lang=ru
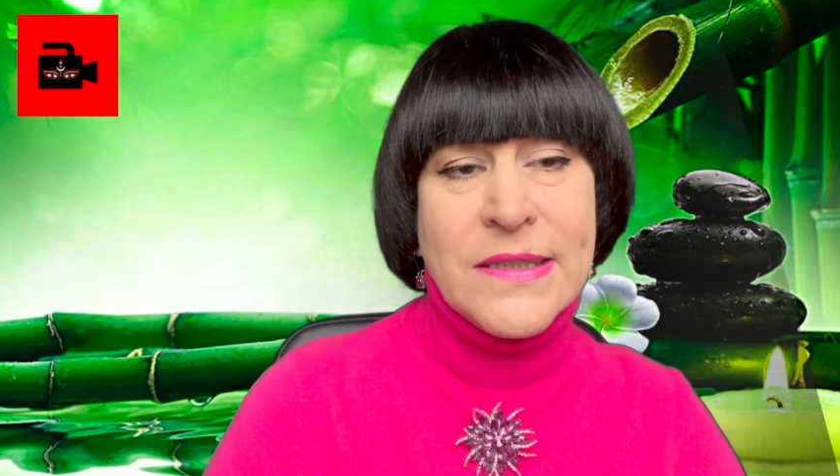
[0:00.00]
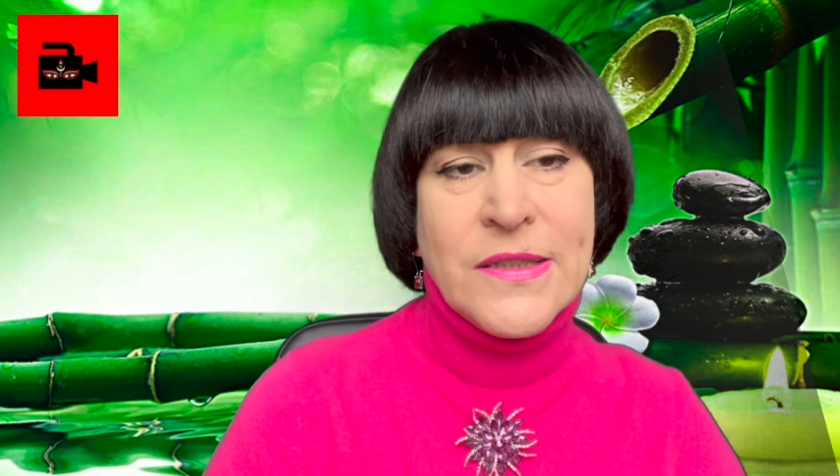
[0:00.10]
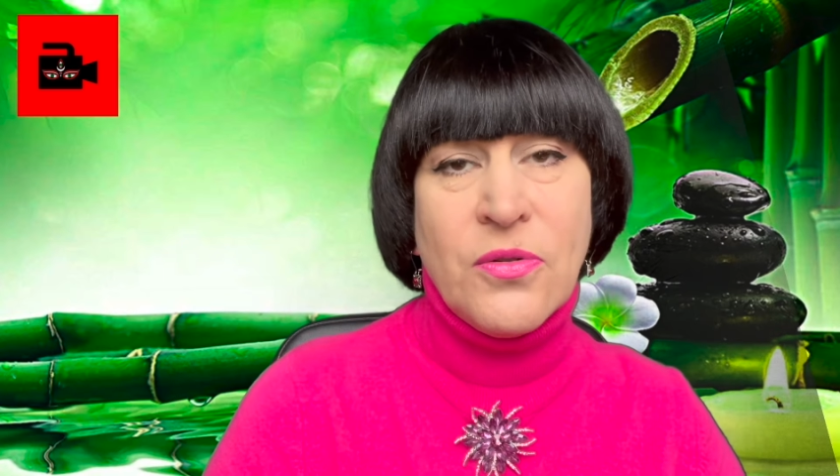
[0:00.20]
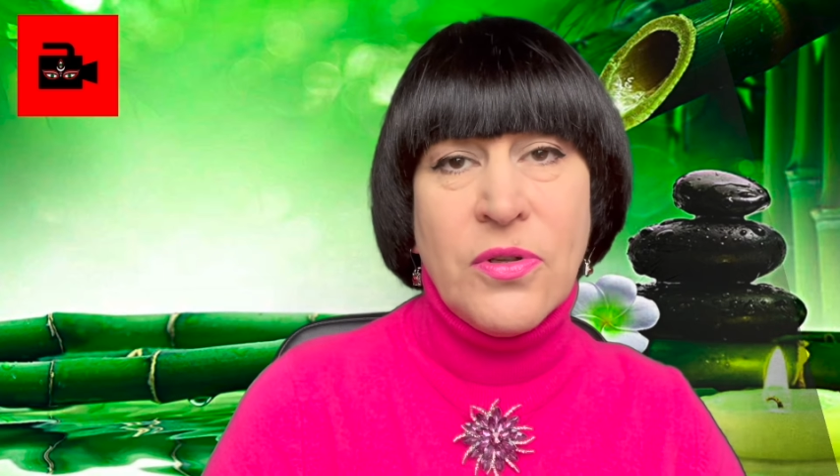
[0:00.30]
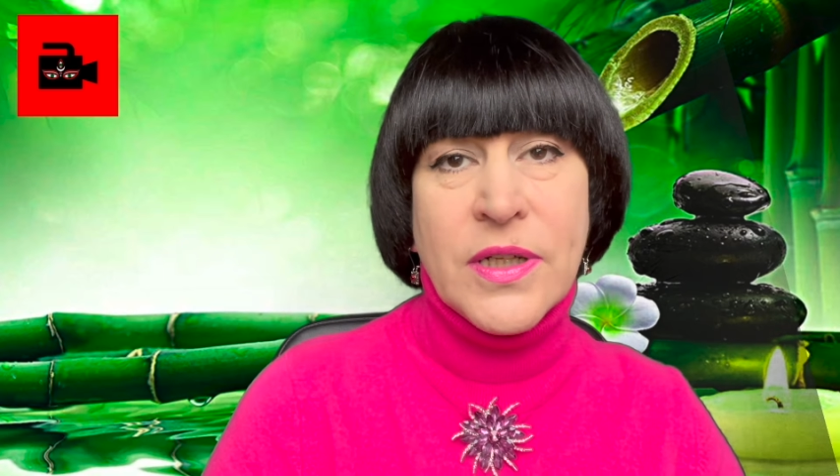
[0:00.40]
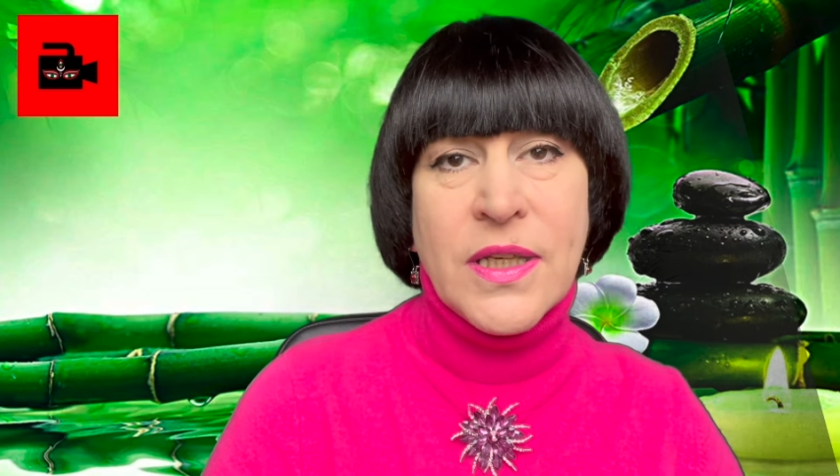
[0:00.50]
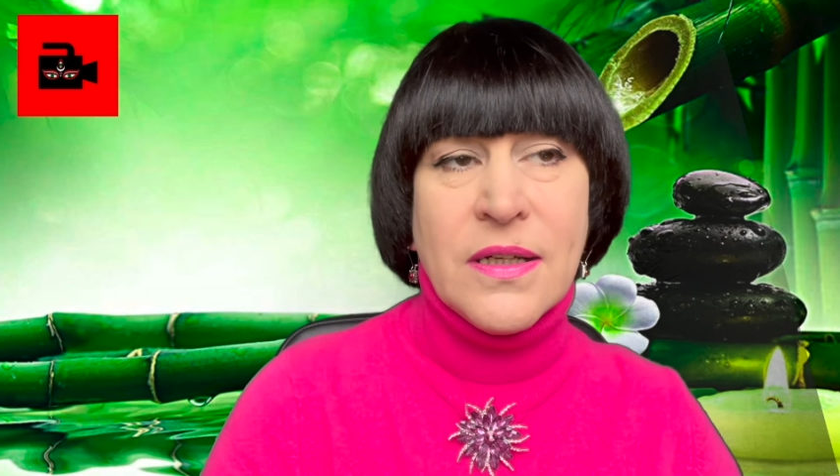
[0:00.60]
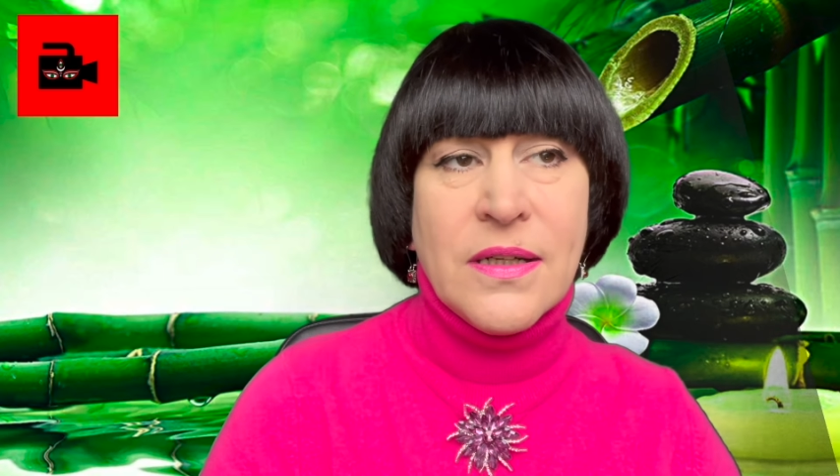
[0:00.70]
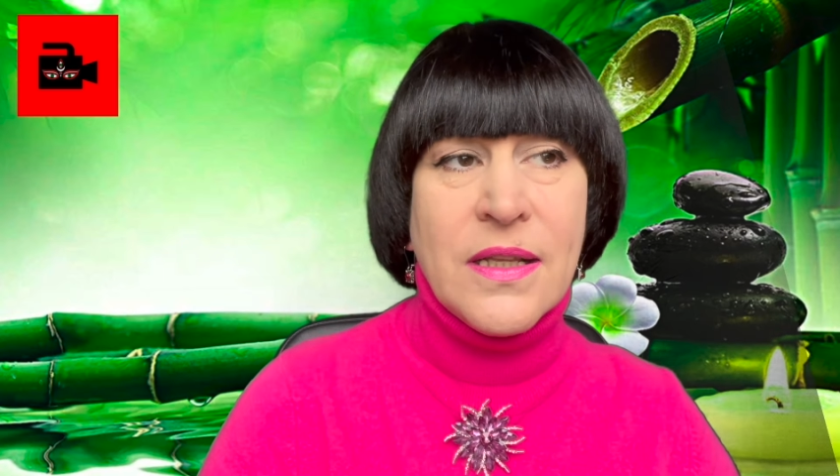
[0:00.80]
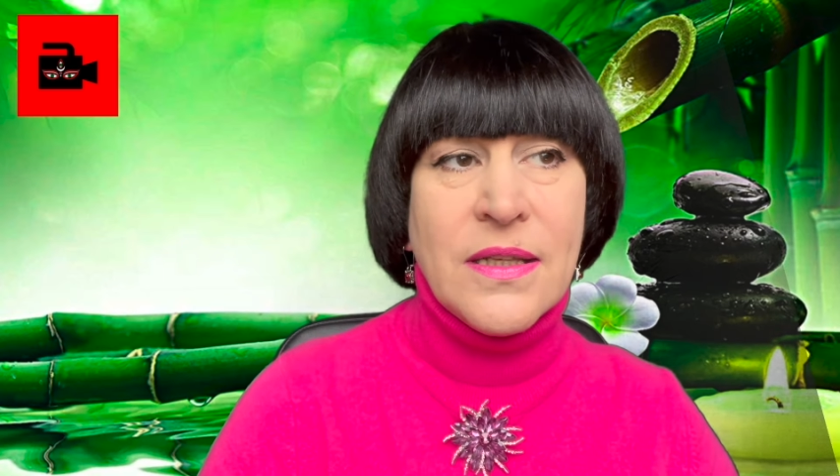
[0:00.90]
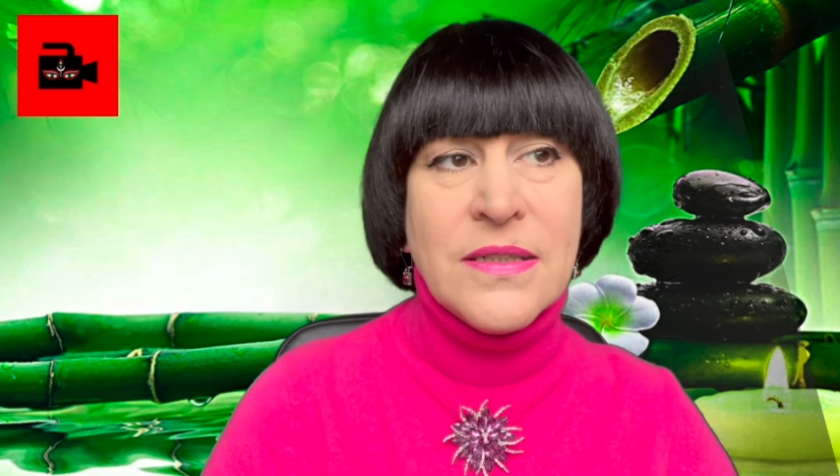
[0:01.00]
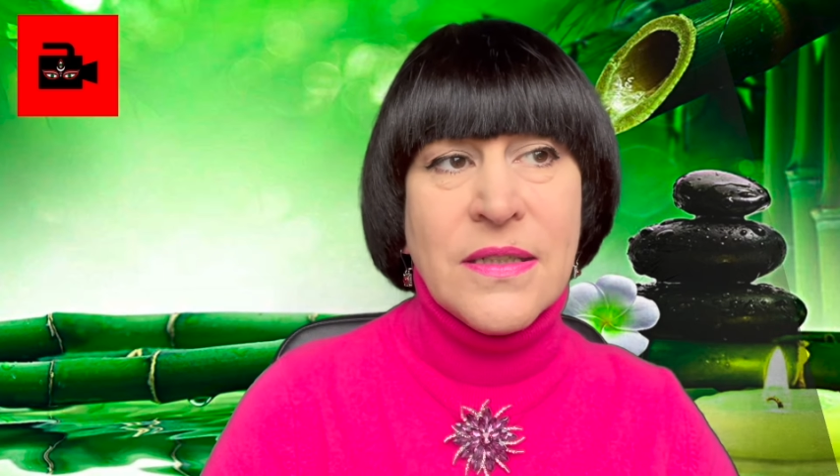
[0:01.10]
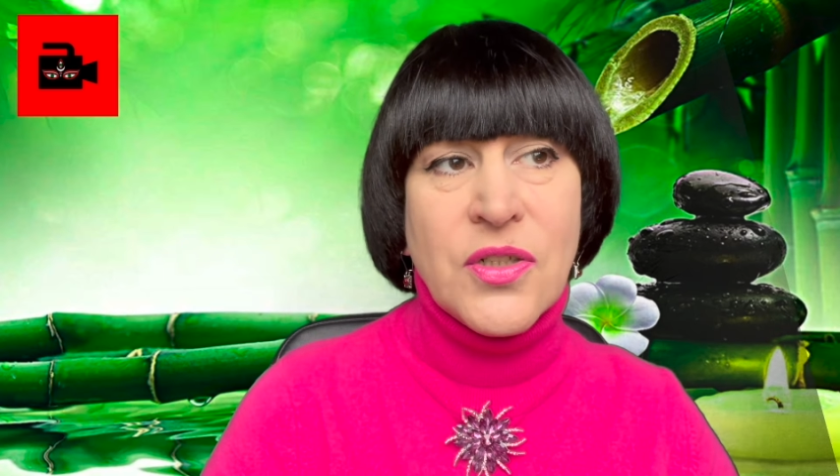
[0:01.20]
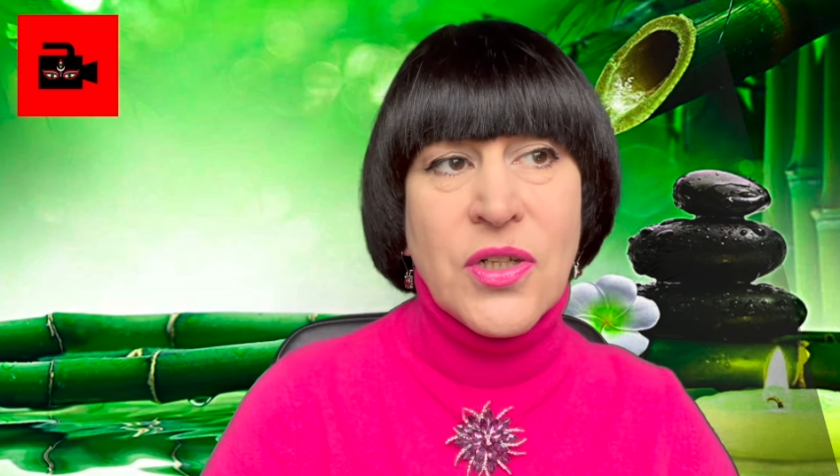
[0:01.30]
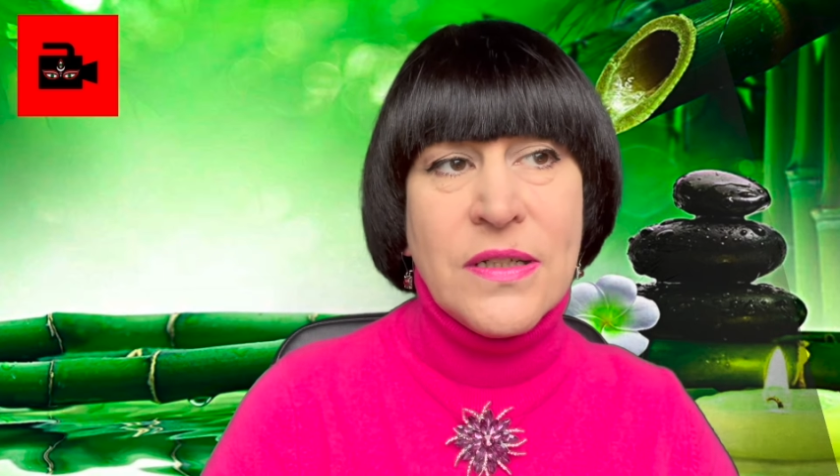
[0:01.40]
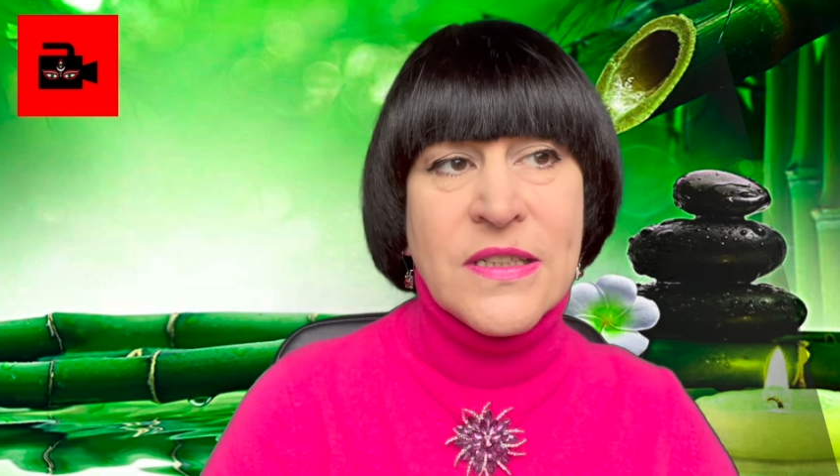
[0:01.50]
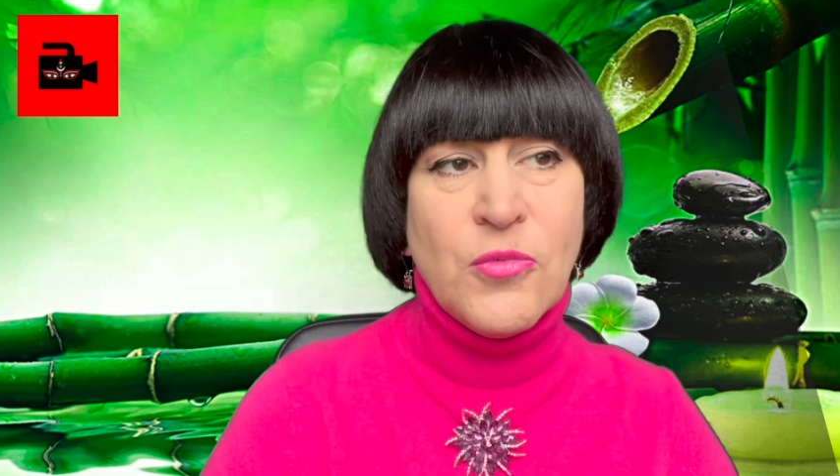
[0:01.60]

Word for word: астрологи, они сначала